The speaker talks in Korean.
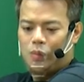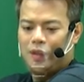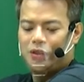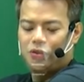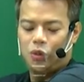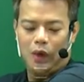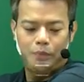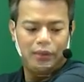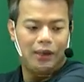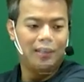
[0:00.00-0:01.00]
지 얼마 안 됐던 저희
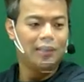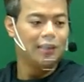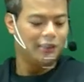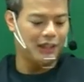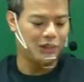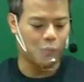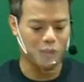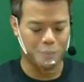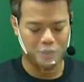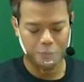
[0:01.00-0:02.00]
와이프가 자기
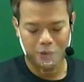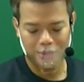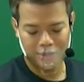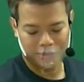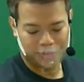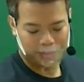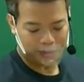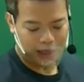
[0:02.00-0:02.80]
결혼하면 티파니에서